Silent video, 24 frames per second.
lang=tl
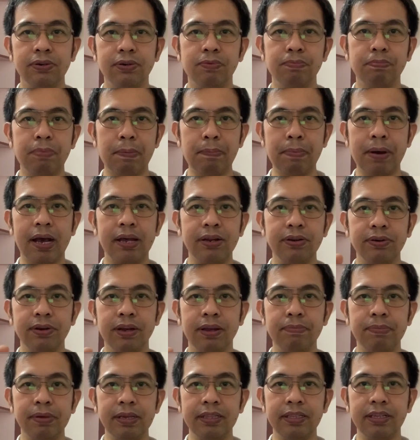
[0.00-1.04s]
kung paano
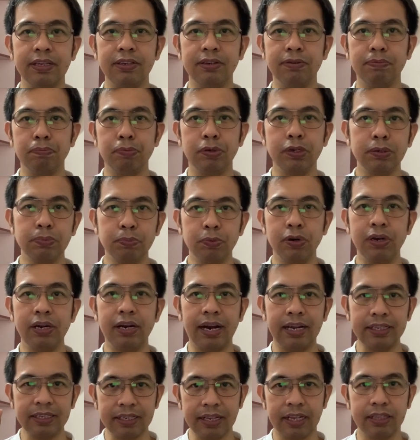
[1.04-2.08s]
gamitin yung fuse puller
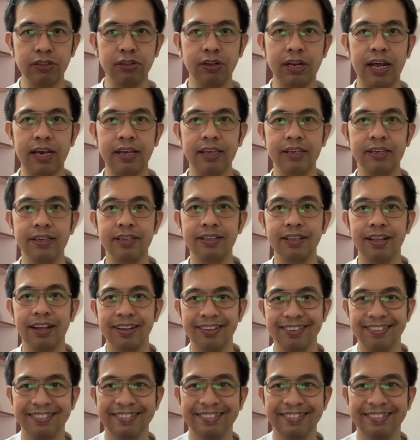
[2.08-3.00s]
at saan ito nakikita.